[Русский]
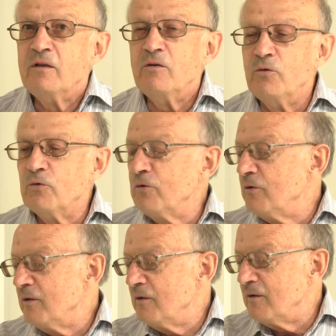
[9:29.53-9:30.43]

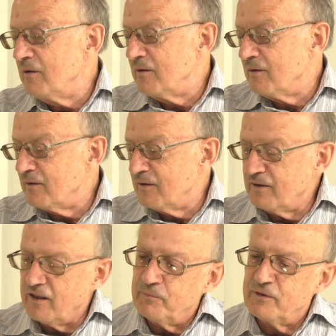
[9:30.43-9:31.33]
но э,
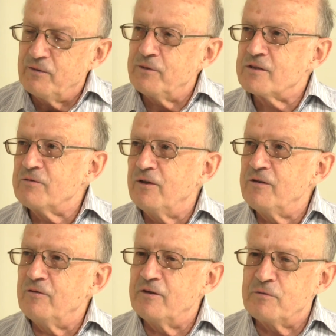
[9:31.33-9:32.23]
я бы на месте
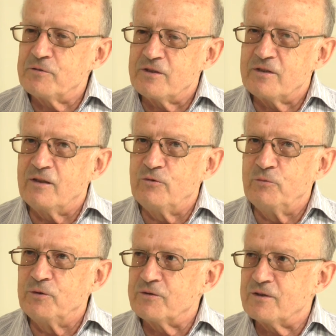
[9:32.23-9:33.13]
Владимира Владимировича
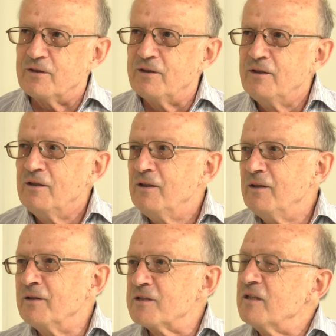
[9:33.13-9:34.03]
задумался
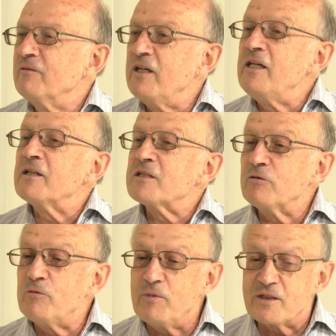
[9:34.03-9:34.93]
и над
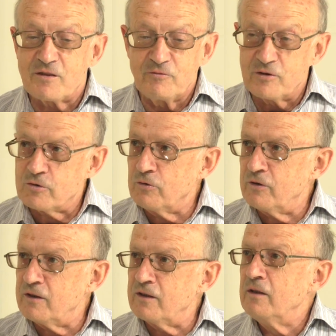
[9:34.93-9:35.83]
своим местом в
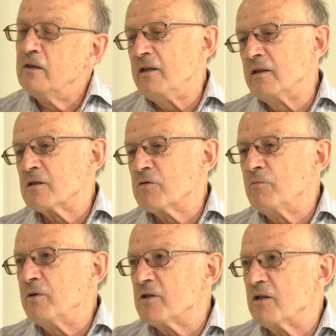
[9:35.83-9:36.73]
истории, и над
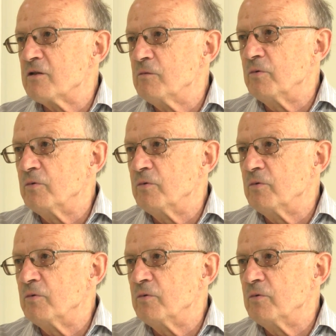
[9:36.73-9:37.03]
своим ближайшим